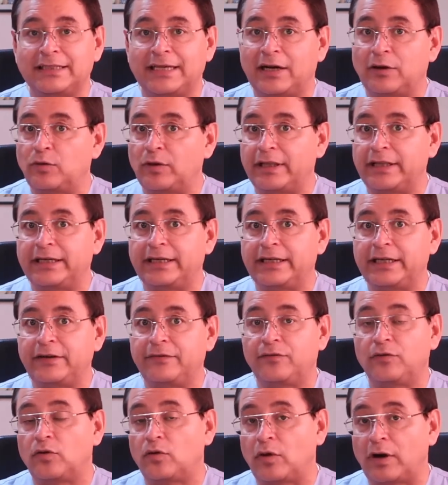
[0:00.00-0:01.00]
de agua de
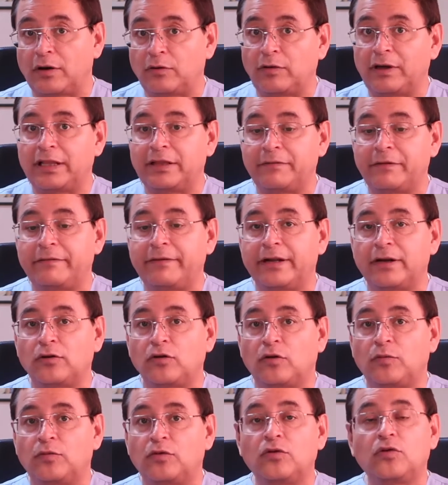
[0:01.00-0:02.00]
grifo o agua de beber
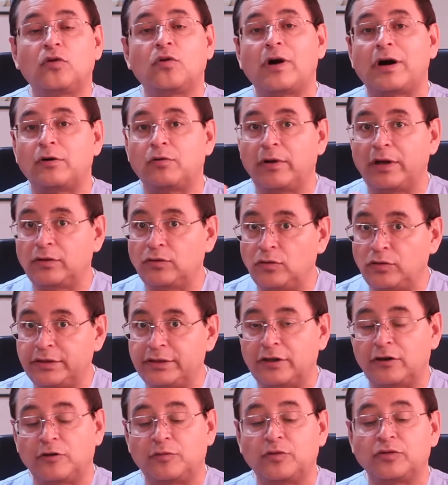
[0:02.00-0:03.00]
común o agua
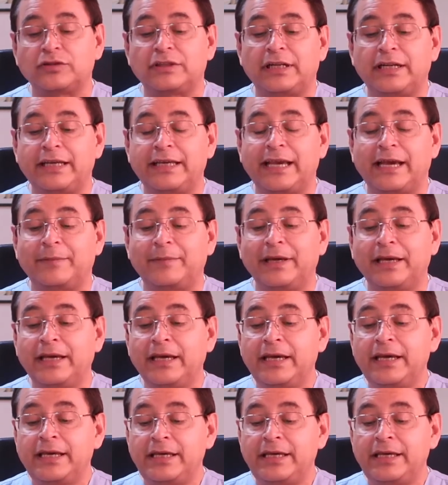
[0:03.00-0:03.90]
dulce, como se le llame,